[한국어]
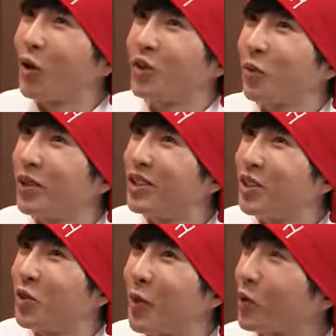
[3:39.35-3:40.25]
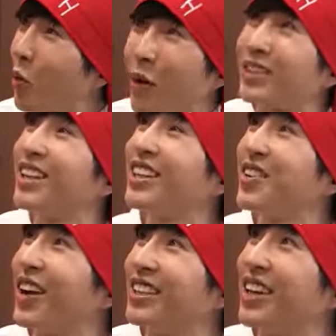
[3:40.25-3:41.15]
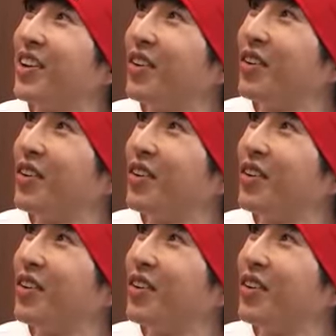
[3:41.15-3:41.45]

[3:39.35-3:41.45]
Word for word: 어디서 빚지고 막 도망다니는 거 아니에요?